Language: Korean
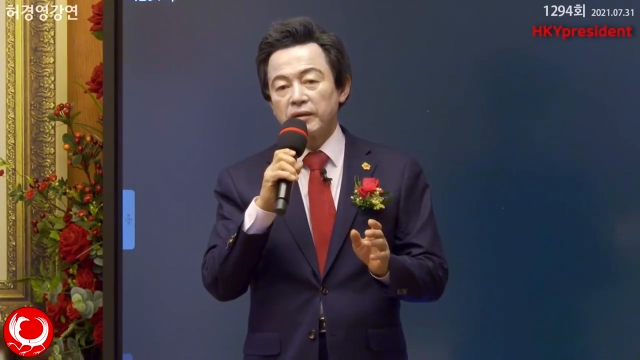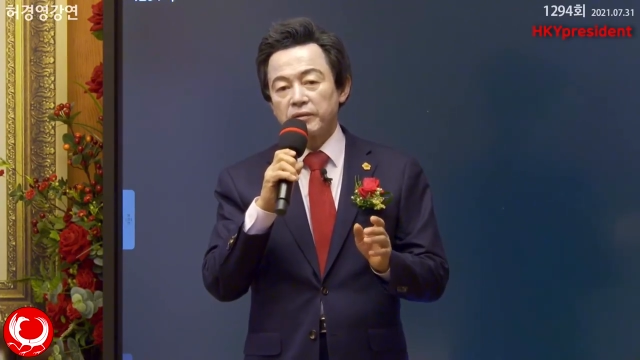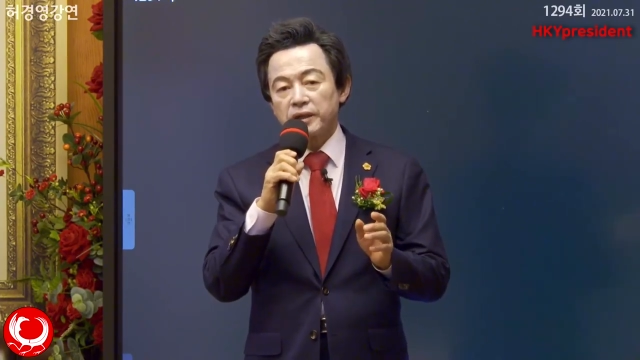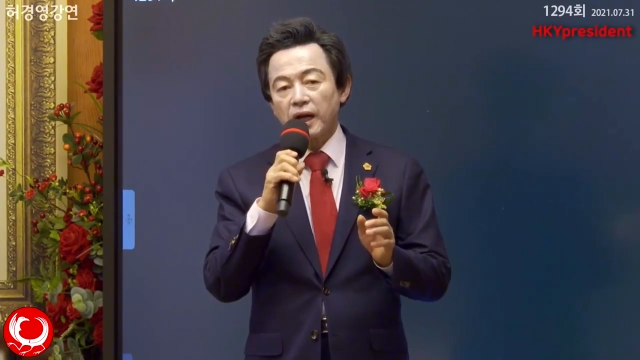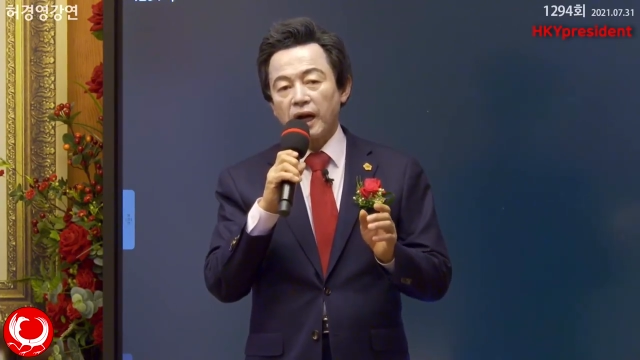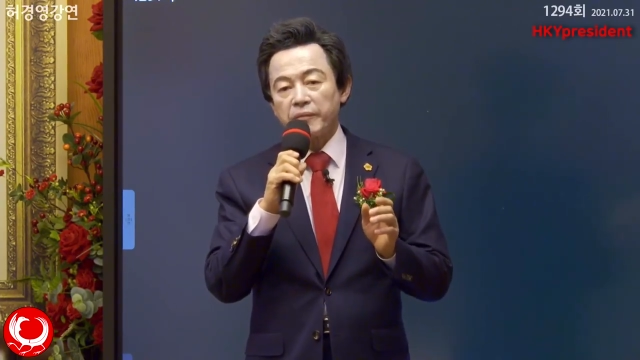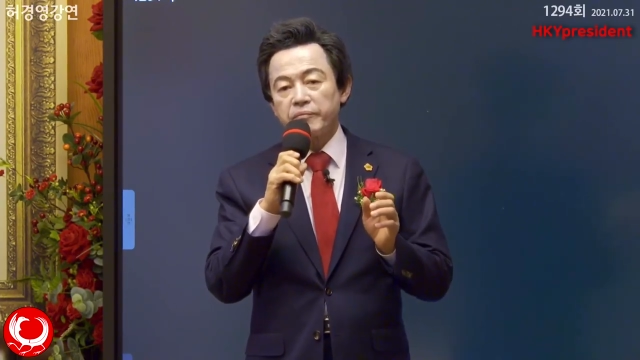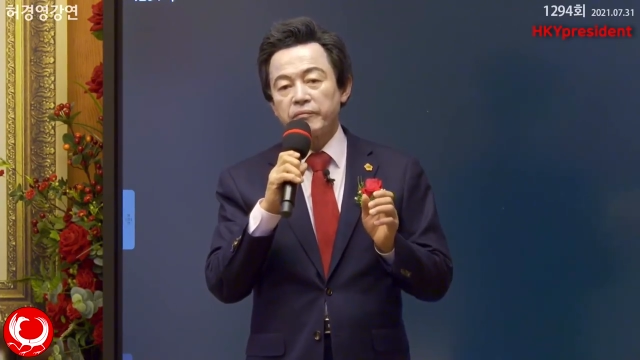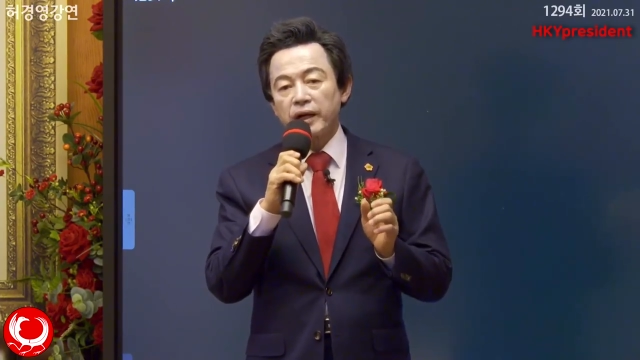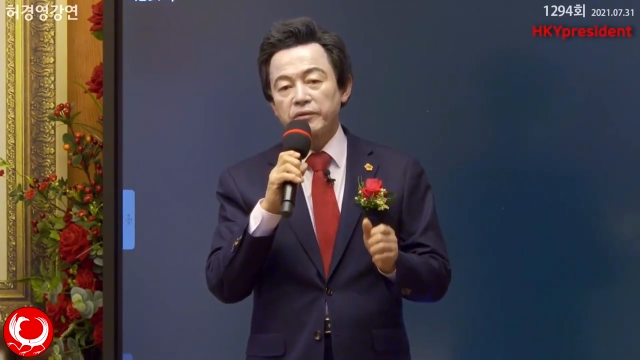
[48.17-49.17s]
우리
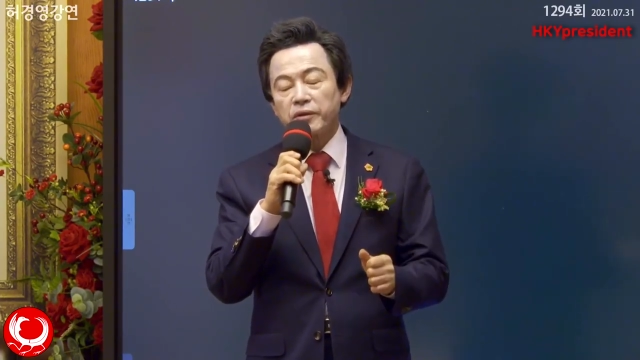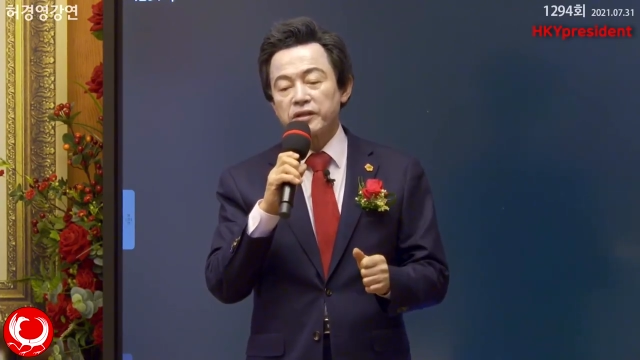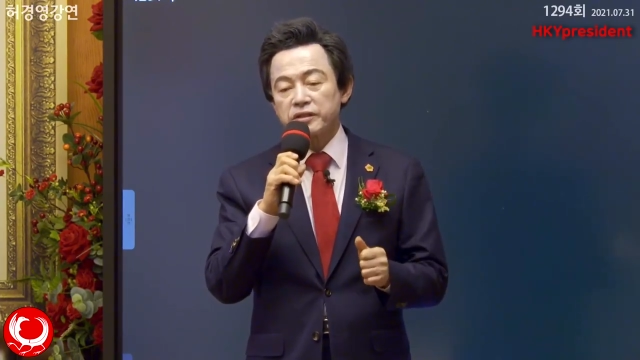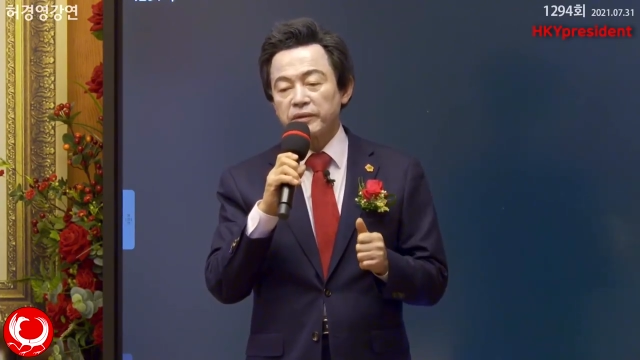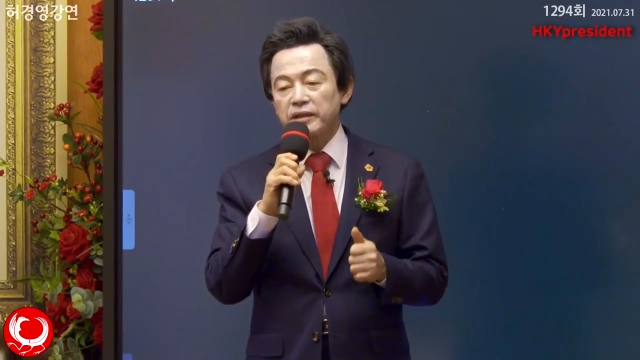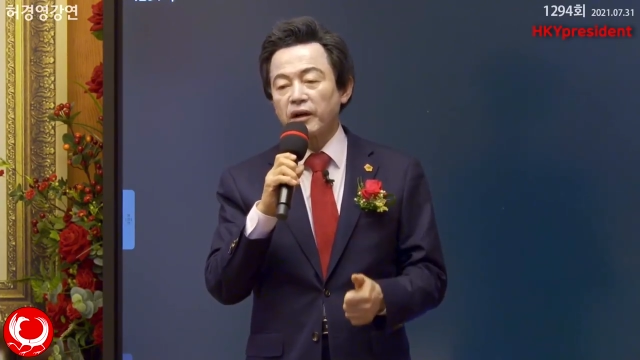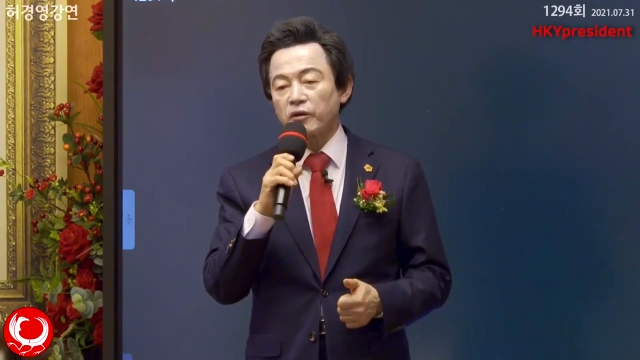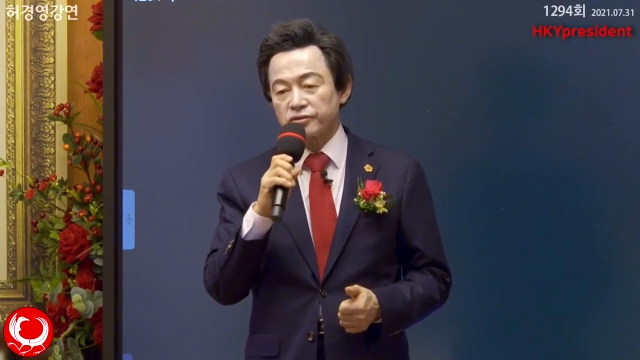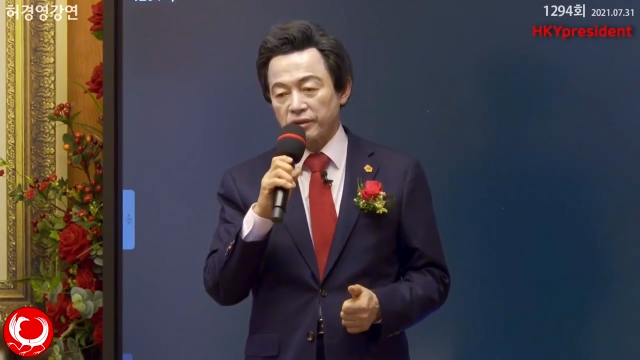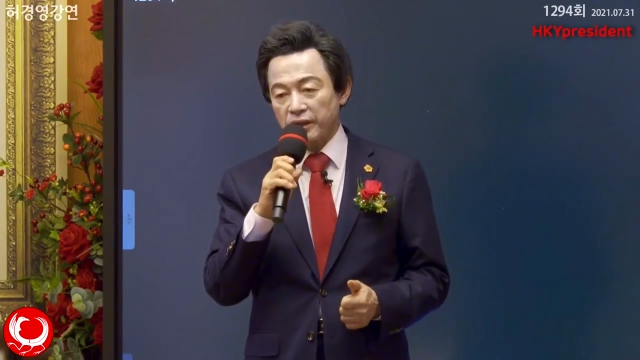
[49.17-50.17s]
한반도에서만
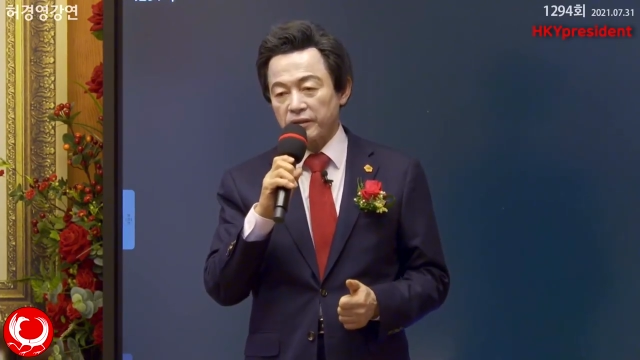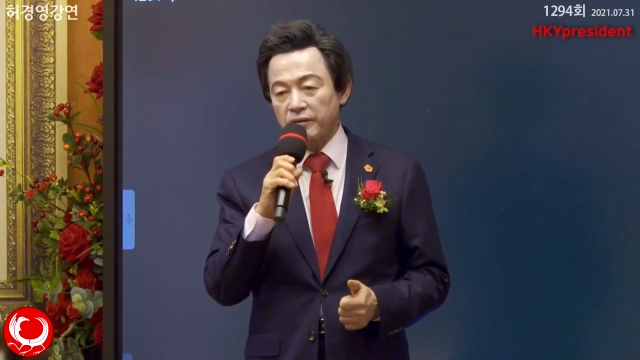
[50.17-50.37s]
나올 수가